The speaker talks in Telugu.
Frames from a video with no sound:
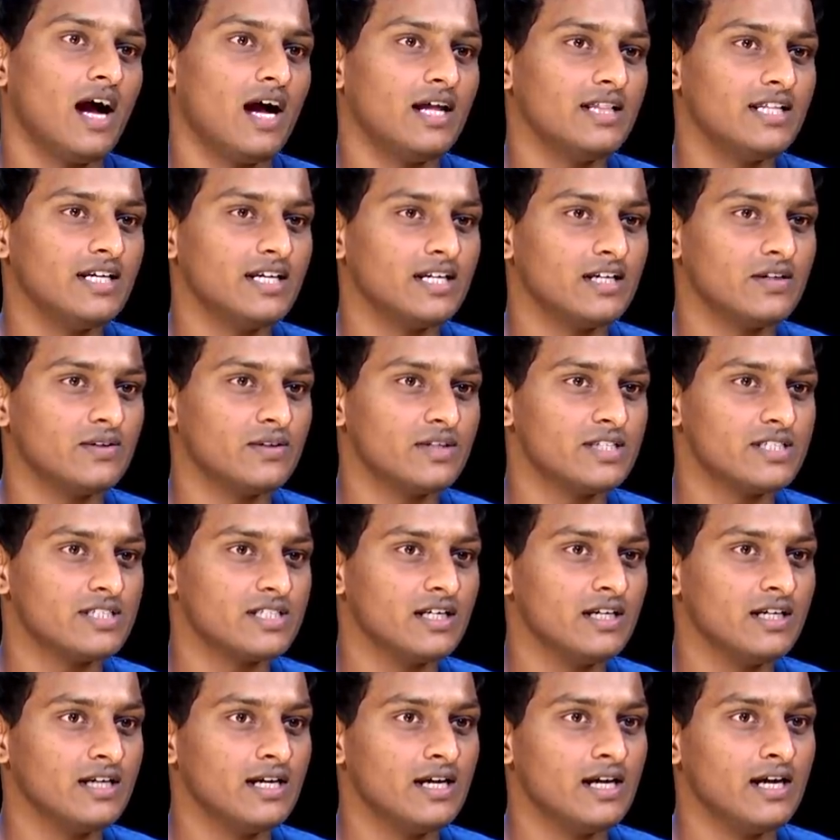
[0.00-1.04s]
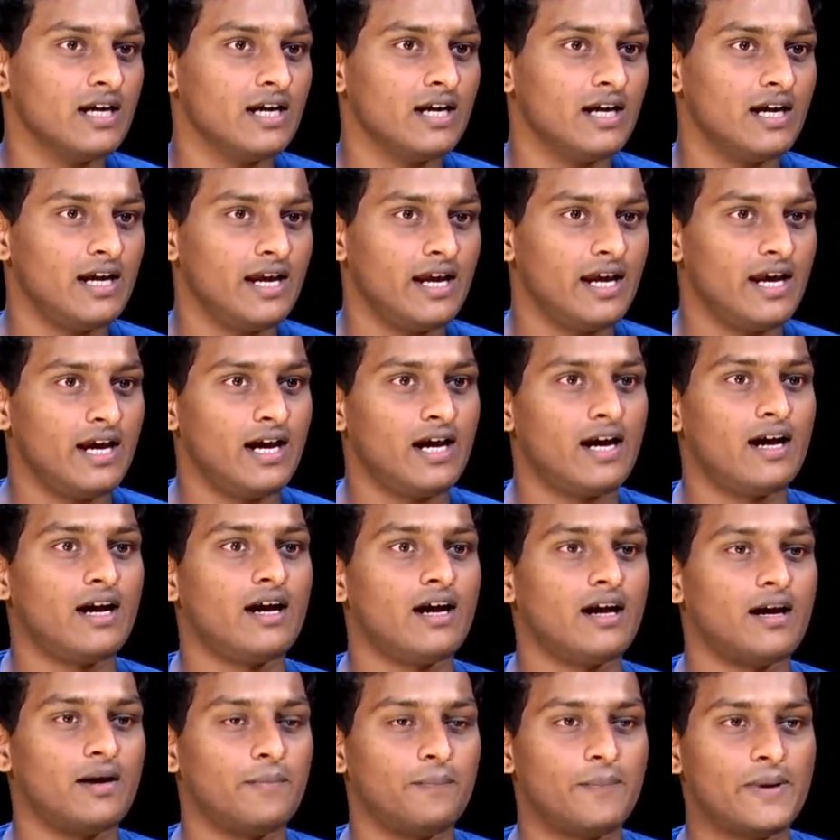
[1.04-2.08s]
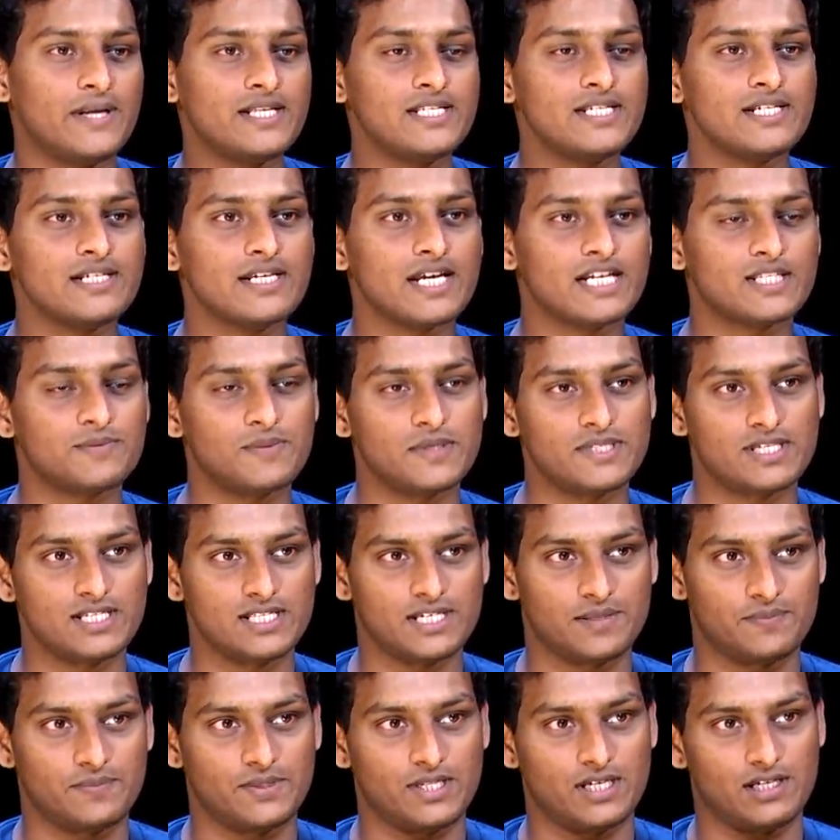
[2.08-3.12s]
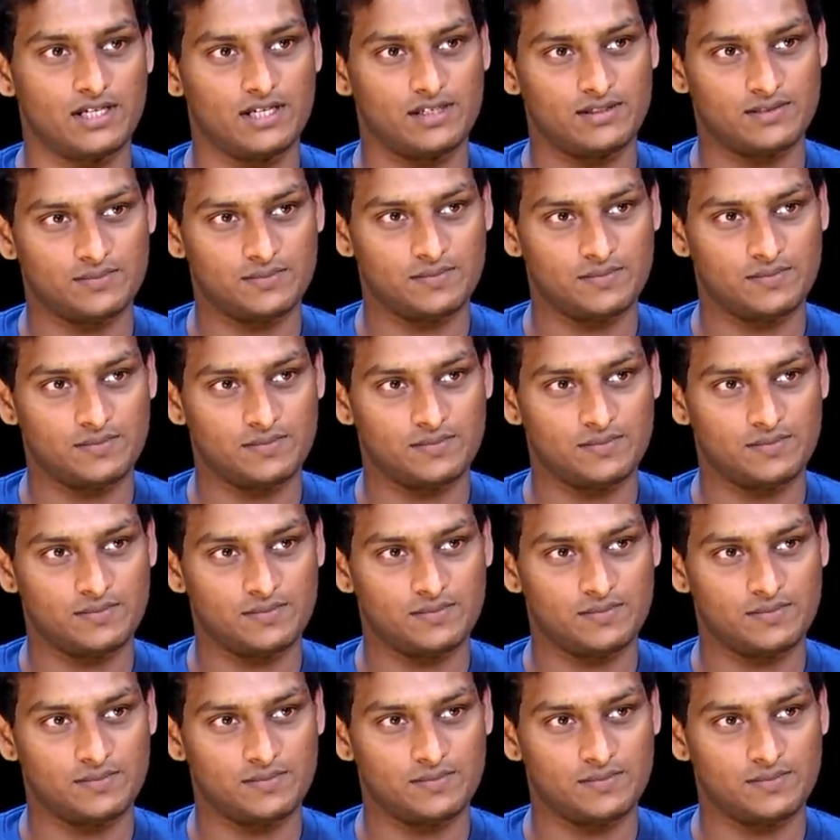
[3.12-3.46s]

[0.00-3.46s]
ఆది అన్న గురించా పంచింగ్ ఎక్స్ప్రెస్ అని చెప్తాను నేను